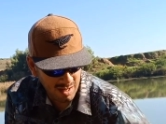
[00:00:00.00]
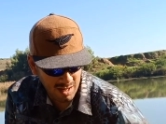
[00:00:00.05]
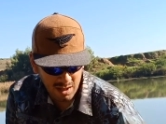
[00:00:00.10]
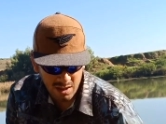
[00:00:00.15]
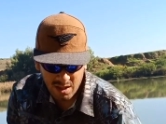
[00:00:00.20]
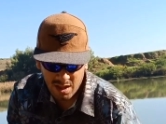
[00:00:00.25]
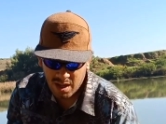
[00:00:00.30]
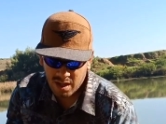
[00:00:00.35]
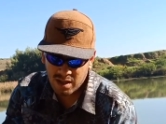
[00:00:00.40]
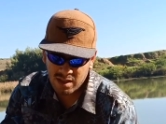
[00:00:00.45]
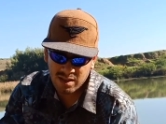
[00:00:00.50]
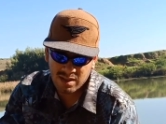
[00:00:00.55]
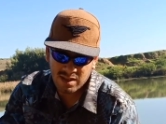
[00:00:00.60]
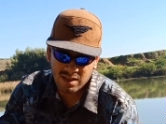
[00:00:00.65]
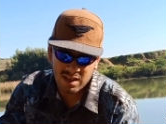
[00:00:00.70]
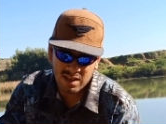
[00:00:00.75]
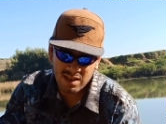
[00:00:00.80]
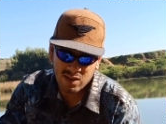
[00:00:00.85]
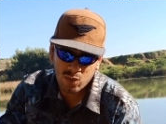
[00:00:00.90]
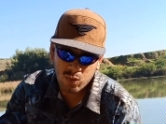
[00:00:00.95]
هذا سي
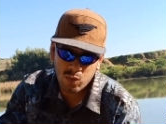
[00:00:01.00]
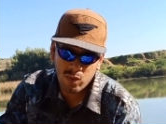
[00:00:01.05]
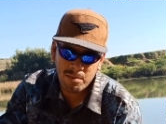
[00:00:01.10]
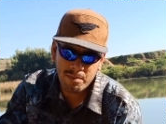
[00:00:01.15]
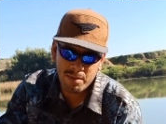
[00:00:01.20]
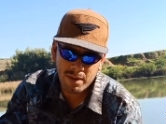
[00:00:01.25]
ان سويم